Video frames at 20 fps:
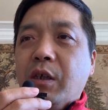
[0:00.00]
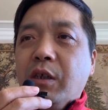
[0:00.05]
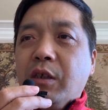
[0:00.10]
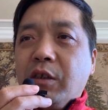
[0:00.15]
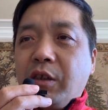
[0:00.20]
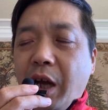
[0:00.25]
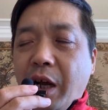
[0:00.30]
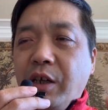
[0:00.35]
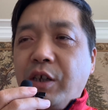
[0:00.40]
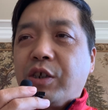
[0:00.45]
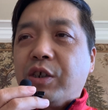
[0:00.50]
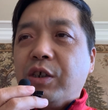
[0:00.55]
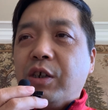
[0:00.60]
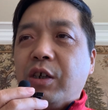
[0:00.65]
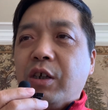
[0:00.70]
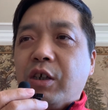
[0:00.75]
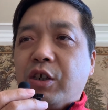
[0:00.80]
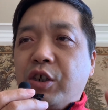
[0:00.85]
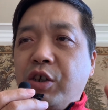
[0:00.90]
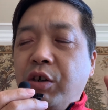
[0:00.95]
但
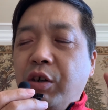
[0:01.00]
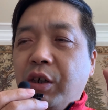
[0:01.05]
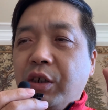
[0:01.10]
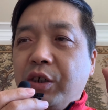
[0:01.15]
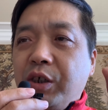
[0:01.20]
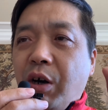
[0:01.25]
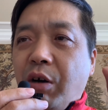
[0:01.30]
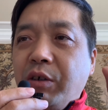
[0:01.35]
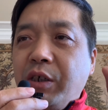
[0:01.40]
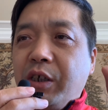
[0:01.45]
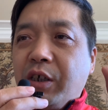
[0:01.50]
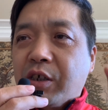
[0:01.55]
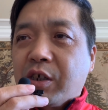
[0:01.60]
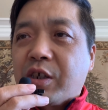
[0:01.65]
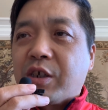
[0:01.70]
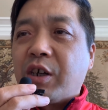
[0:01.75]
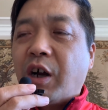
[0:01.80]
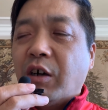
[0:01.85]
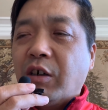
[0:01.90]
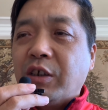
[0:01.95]
是撤销一个
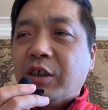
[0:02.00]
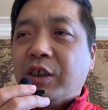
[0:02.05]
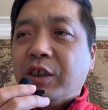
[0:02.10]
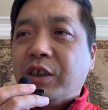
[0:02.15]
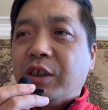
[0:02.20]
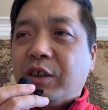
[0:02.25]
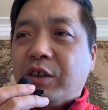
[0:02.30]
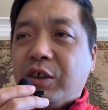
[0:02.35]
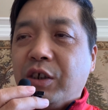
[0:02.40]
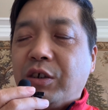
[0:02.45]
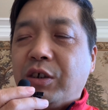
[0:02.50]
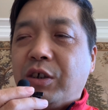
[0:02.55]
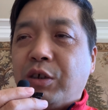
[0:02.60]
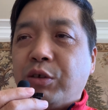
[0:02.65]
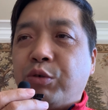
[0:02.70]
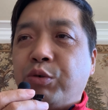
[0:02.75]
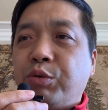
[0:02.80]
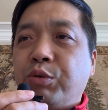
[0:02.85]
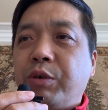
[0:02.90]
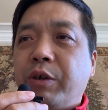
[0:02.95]
省级的行政
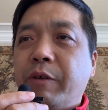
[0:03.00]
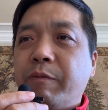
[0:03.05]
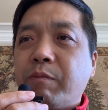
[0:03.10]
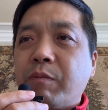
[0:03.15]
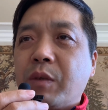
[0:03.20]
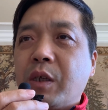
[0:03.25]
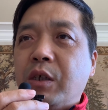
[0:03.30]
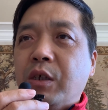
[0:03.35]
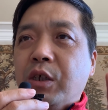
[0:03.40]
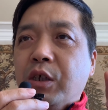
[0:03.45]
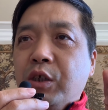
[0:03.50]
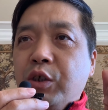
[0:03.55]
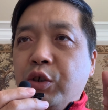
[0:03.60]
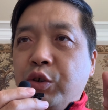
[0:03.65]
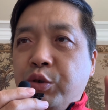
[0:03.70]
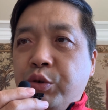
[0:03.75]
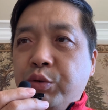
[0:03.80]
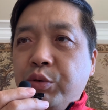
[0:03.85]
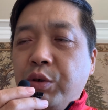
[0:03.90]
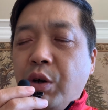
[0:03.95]
区，
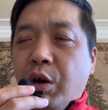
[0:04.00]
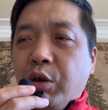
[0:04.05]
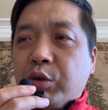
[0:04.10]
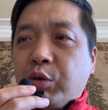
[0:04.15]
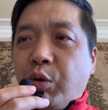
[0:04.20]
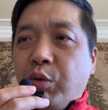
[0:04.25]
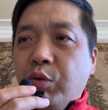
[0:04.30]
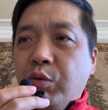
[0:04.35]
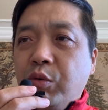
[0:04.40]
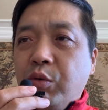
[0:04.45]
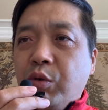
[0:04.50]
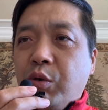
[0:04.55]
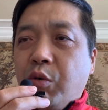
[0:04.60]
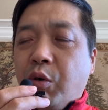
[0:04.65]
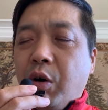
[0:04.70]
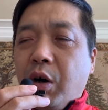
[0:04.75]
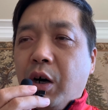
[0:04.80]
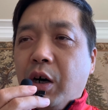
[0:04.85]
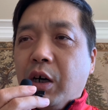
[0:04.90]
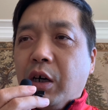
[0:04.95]
需要通
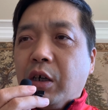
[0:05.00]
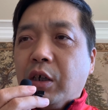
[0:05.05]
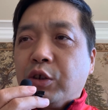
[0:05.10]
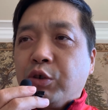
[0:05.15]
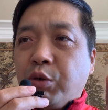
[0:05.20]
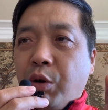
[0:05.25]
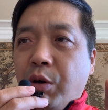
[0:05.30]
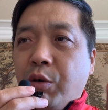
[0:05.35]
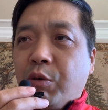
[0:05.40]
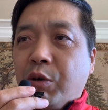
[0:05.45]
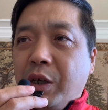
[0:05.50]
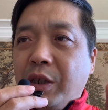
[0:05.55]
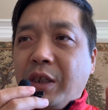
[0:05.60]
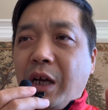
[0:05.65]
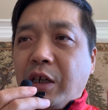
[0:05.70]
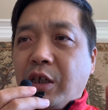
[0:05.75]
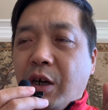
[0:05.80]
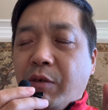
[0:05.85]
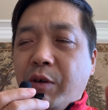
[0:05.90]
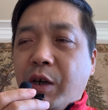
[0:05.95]
过全国人
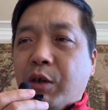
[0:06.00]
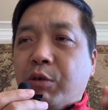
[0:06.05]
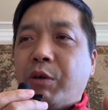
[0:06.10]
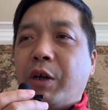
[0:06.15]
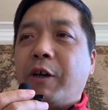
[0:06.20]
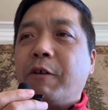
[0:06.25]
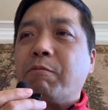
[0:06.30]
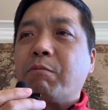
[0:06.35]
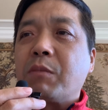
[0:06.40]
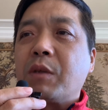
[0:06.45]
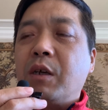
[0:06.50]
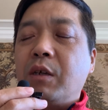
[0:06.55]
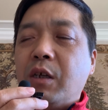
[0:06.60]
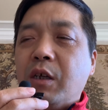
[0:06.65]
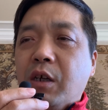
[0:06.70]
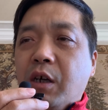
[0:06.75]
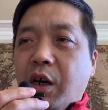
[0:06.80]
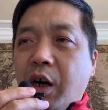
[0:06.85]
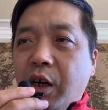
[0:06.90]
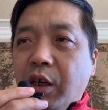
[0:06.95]
大常委会。
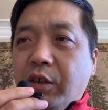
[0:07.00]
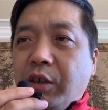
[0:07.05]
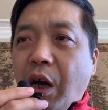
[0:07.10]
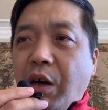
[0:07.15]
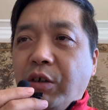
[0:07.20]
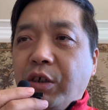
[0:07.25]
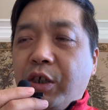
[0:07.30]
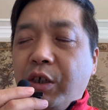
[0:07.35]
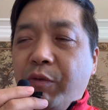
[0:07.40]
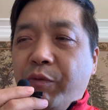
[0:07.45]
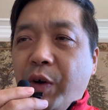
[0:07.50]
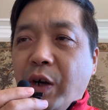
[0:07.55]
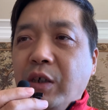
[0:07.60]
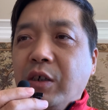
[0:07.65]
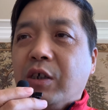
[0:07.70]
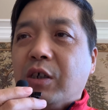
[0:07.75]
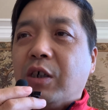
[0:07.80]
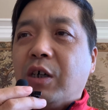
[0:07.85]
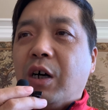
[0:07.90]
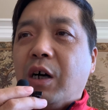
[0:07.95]
而当时
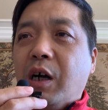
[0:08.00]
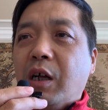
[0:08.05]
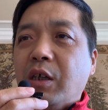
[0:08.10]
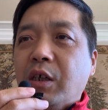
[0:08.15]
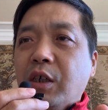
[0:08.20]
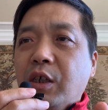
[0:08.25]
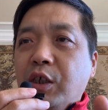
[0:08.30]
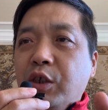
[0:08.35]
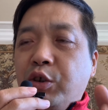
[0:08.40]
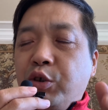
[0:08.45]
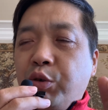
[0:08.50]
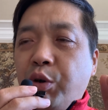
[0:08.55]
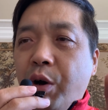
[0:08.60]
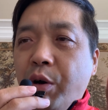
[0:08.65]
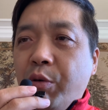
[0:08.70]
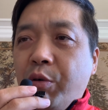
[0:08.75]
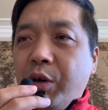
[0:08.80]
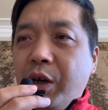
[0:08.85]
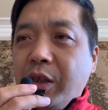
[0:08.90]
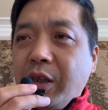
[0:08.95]
文革，
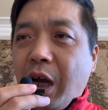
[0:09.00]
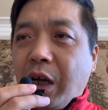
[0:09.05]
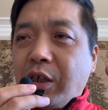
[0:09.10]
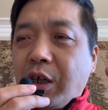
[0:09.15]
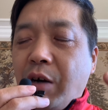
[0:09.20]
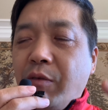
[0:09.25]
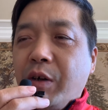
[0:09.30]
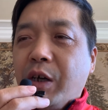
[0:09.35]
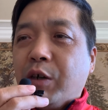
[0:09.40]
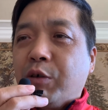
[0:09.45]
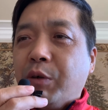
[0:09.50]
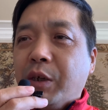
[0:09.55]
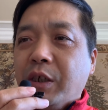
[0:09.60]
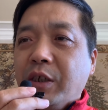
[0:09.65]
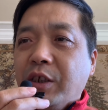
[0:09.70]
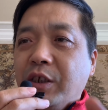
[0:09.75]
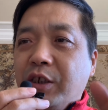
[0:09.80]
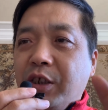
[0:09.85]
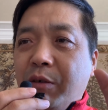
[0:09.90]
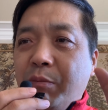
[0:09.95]
全国人大常委会
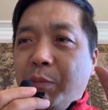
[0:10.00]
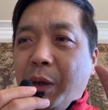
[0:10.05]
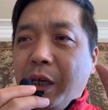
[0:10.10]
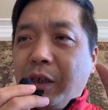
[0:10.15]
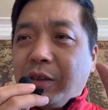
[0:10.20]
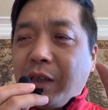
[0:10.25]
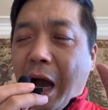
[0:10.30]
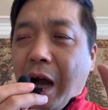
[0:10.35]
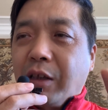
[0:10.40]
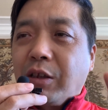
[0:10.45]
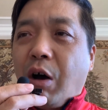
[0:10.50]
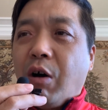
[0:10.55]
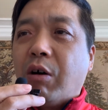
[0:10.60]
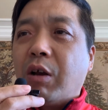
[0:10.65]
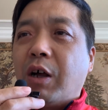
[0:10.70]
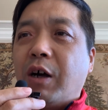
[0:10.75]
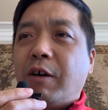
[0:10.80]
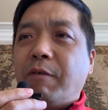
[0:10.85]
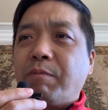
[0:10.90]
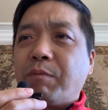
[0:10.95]
已经被打倒
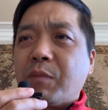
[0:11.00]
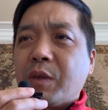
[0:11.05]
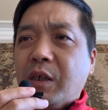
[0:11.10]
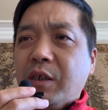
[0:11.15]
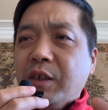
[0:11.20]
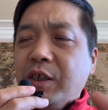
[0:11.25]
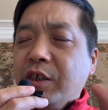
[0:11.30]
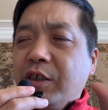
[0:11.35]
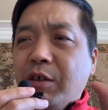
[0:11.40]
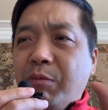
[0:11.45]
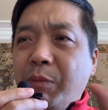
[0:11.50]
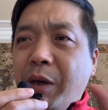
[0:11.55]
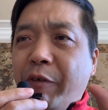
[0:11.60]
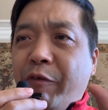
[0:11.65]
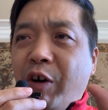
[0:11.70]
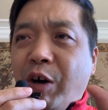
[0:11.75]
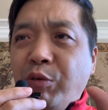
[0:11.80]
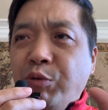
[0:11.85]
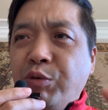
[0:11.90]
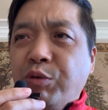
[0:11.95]
了，已经没
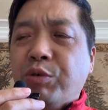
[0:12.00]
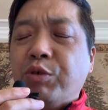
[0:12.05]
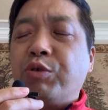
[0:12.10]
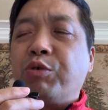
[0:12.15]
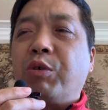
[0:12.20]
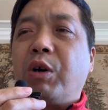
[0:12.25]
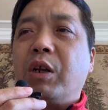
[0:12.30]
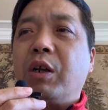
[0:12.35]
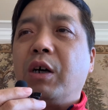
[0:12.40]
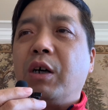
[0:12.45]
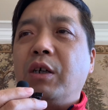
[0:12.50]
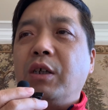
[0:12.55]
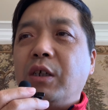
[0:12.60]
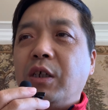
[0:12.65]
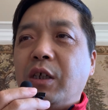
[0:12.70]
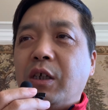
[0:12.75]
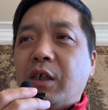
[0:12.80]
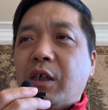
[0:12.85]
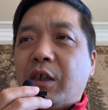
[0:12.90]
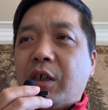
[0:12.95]
法运作了。
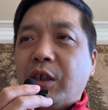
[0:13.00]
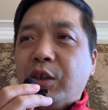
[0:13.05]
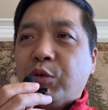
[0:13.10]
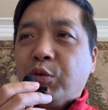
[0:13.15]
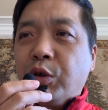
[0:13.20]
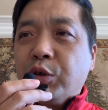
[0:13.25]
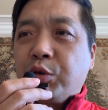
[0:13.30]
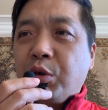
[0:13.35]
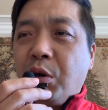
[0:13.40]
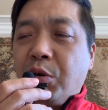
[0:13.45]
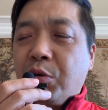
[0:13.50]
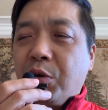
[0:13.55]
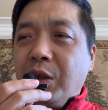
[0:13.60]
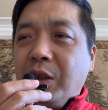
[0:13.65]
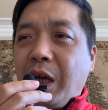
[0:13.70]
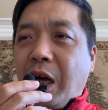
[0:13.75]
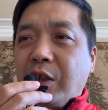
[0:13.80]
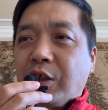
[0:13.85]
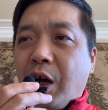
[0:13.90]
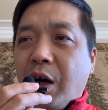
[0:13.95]
很多全国
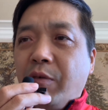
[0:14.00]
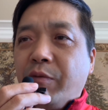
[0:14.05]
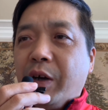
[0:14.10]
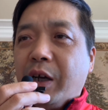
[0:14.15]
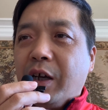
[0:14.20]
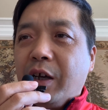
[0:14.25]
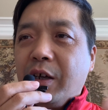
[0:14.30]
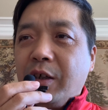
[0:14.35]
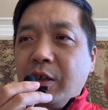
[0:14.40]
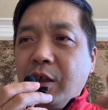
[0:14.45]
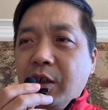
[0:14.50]
人大常委，